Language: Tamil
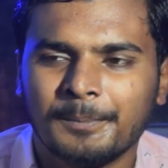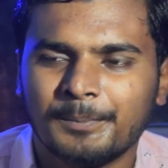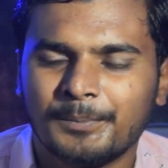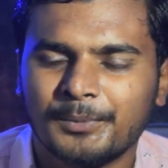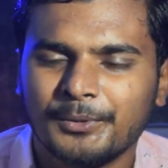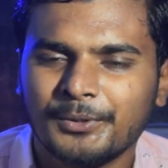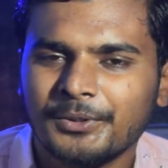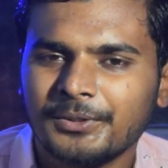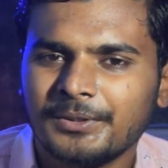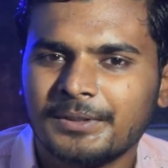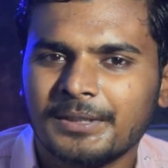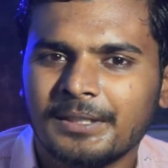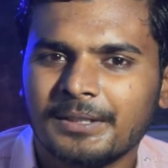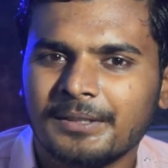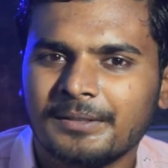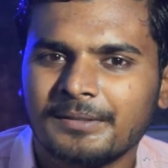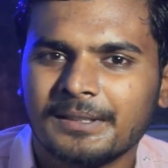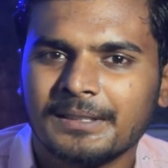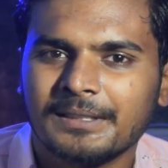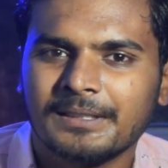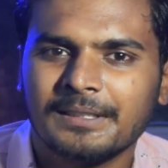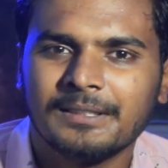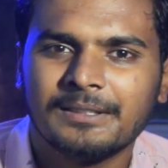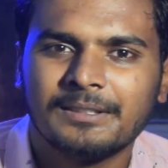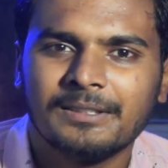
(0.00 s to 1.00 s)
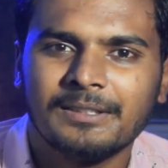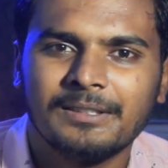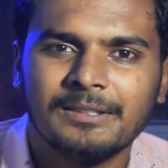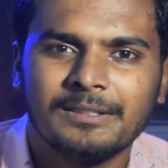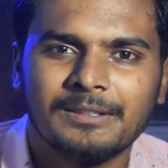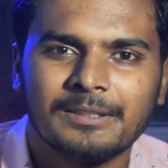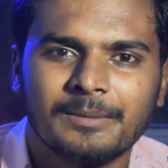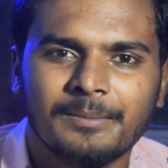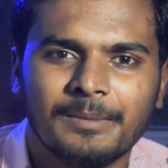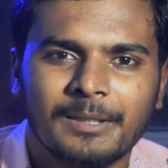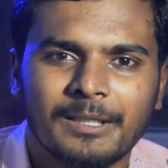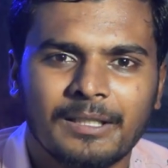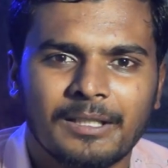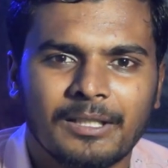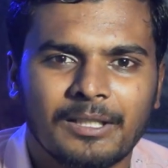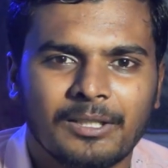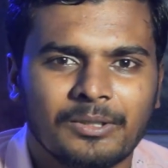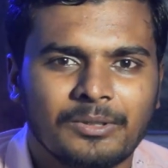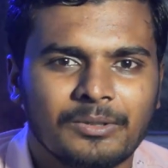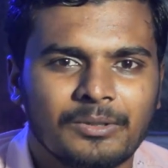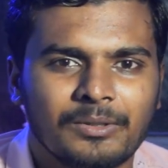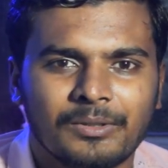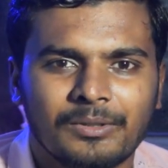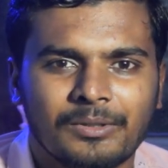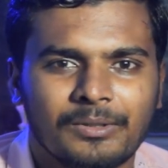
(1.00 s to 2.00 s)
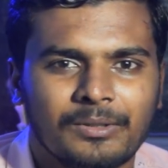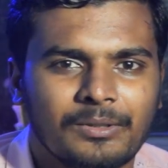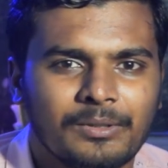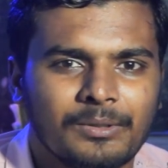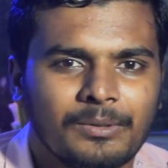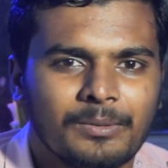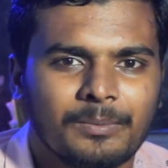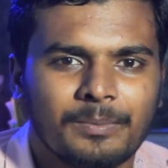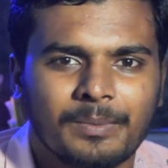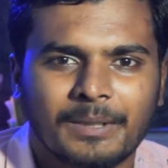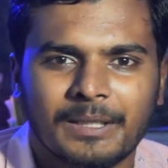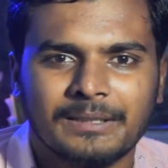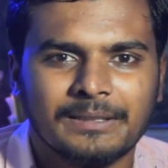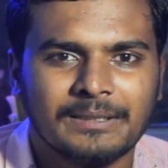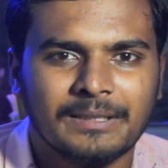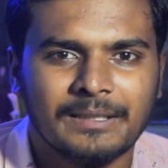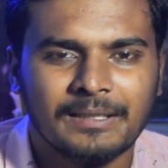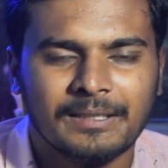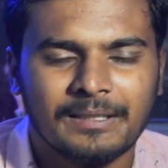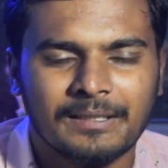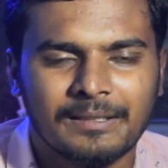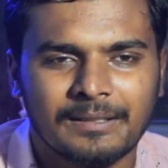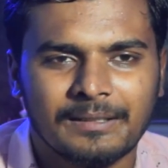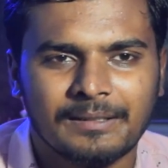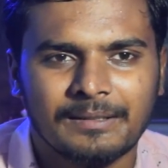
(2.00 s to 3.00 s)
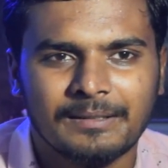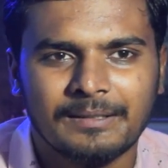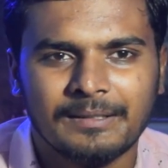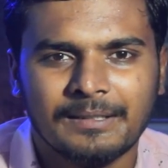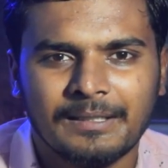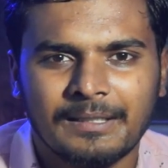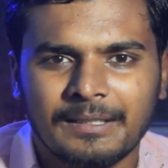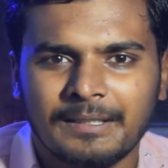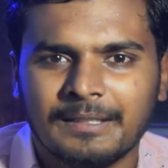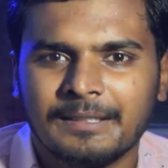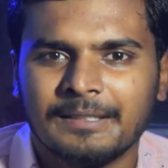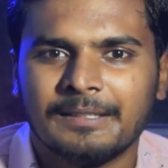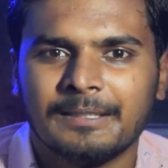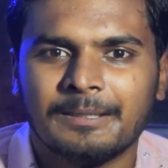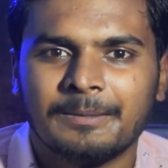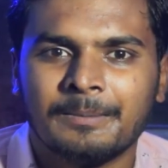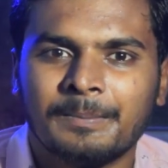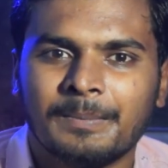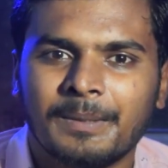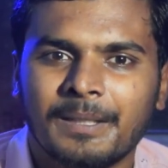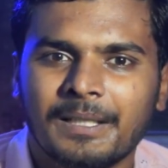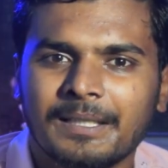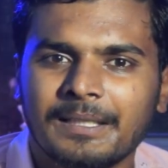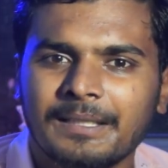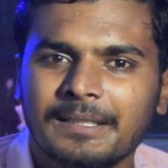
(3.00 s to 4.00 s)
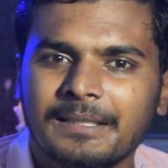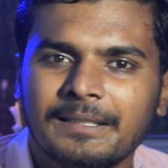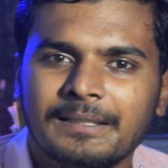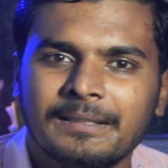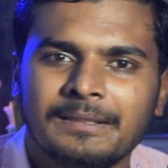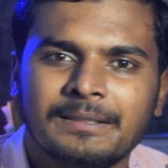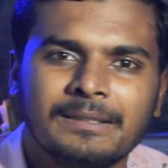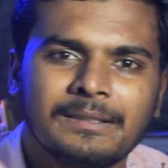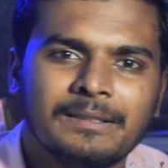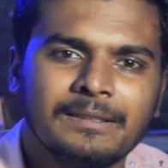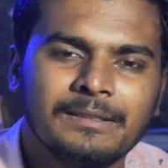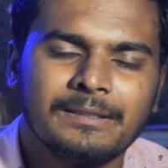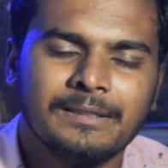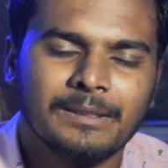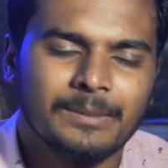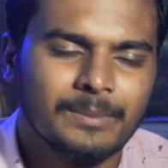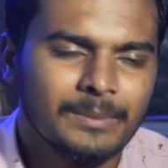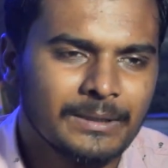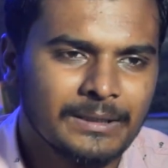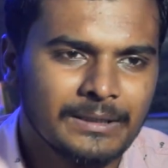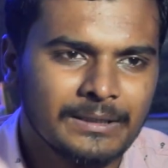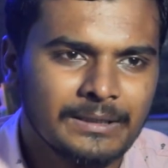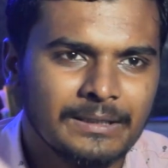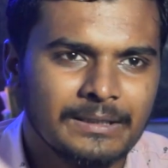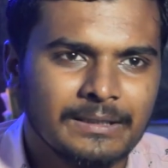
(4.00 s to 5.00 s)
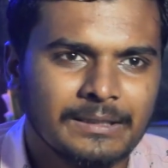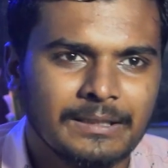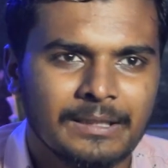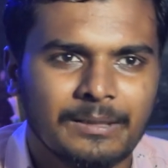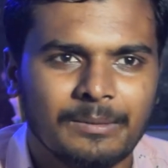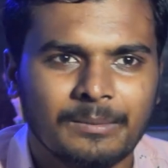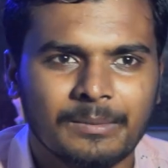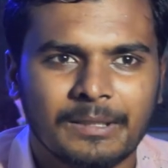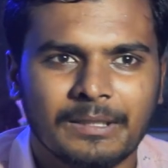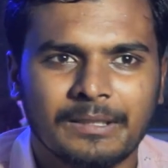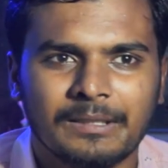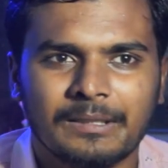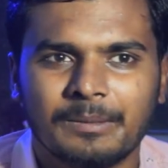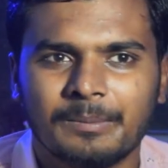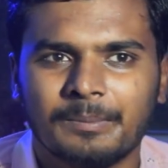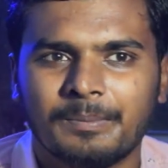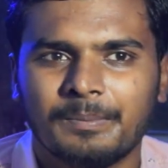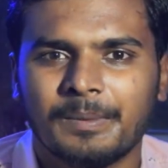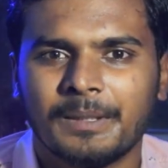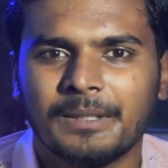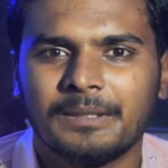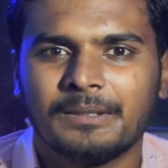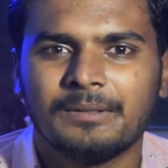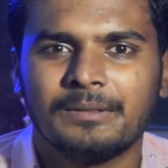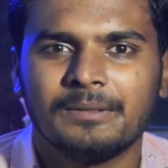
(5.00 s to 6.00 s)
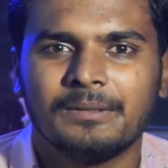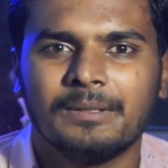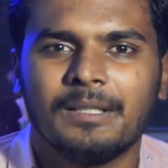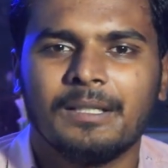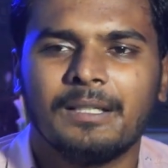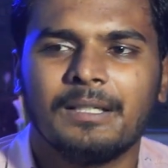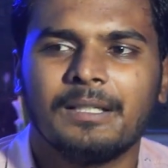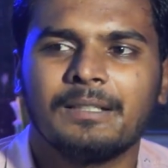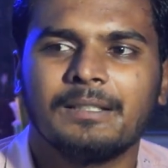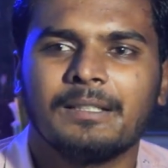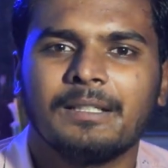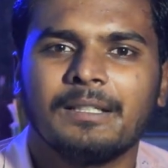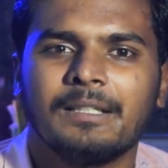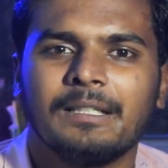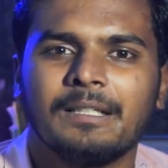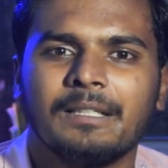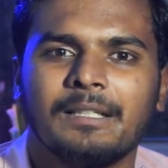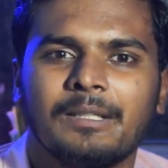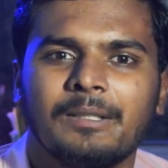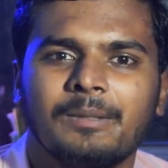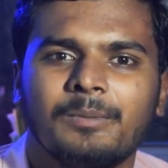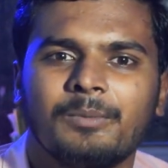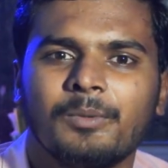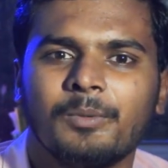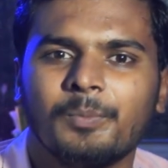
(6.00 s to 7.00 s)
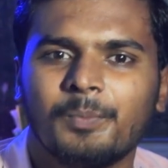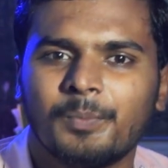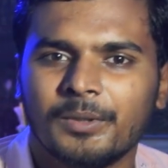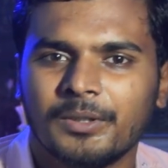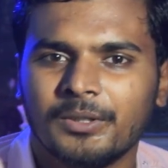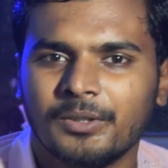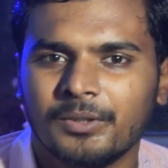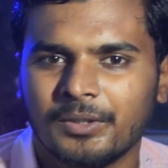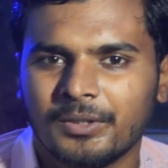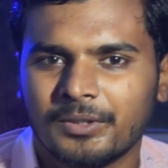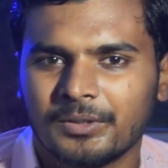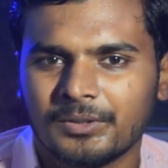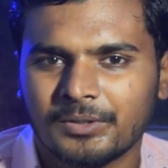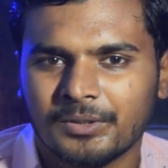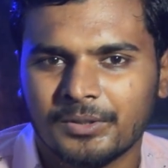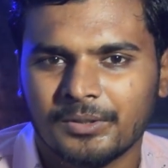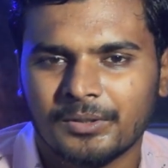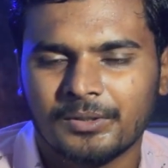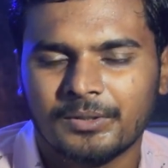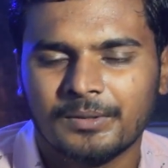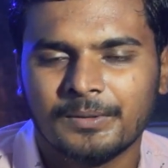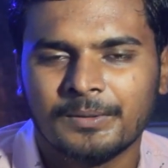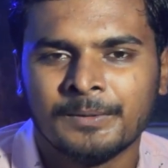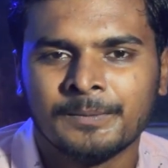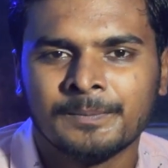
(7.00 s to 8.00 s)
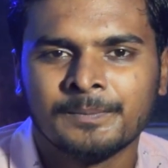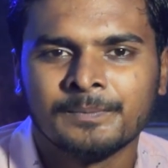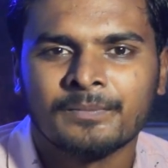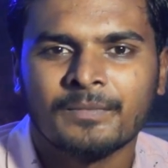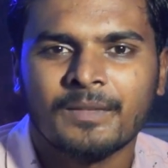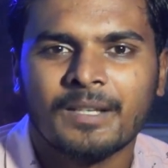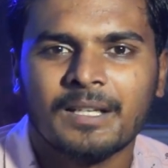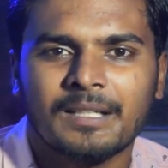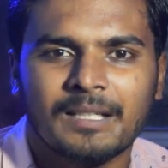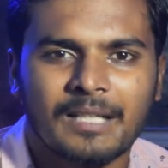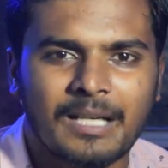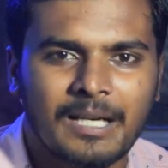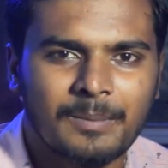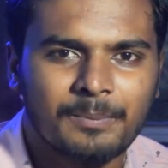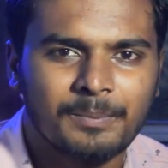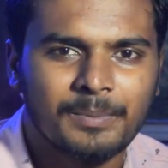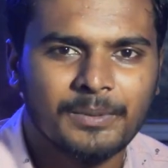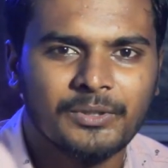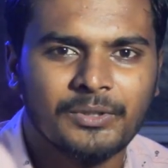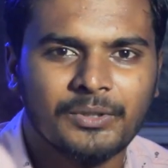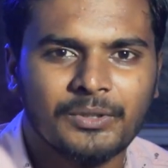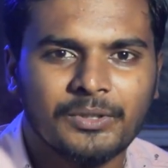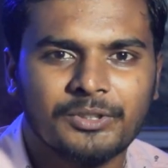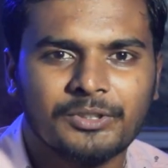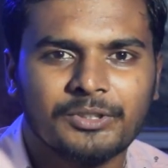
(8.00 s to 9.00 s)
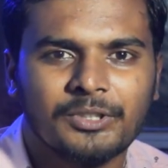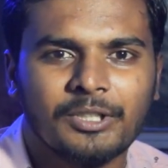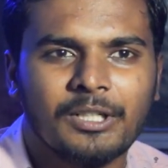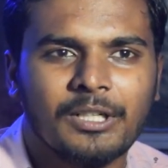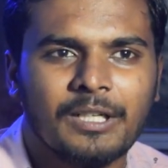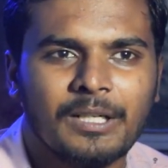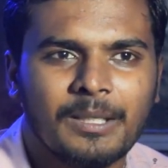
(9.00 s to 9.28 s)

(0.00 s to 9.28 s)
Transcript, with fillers: புதுசாக வந்த திருச்சபையில் கூட பிரச்சனை இல்லை இந்த பழைய திருச்சபைன்னு இருக்குது தெரியுமா அந்த பத் அந்த முப்பது வருஷம் நாற்பது வருஷம்